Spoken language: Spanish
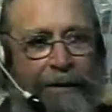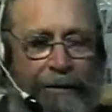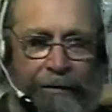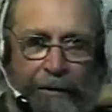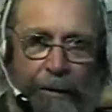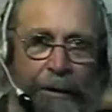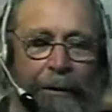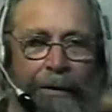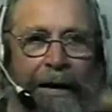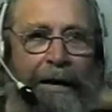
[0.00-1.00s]
Entonces yo voy
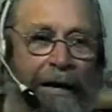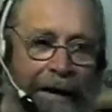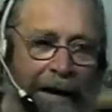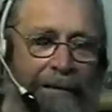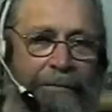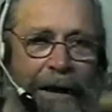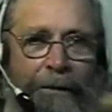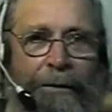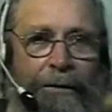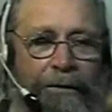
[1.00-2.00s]
a votar en
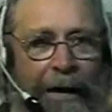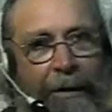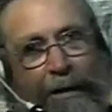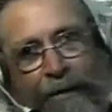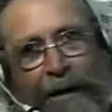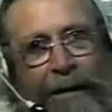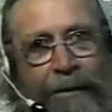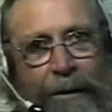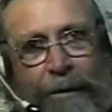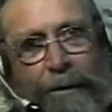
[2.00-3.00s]
blanco y rosado. Al frente
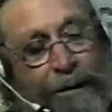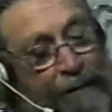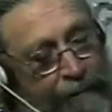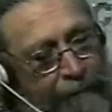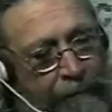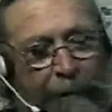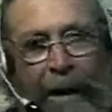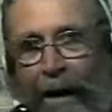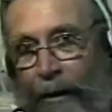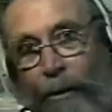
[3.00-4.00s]
no lo voto.
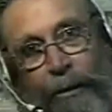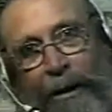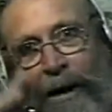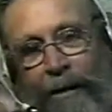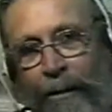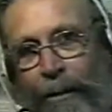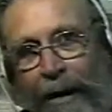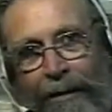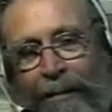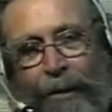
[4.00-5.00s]
A los lo
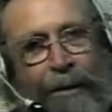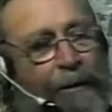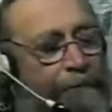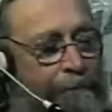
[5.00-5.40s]
blanco tampoco.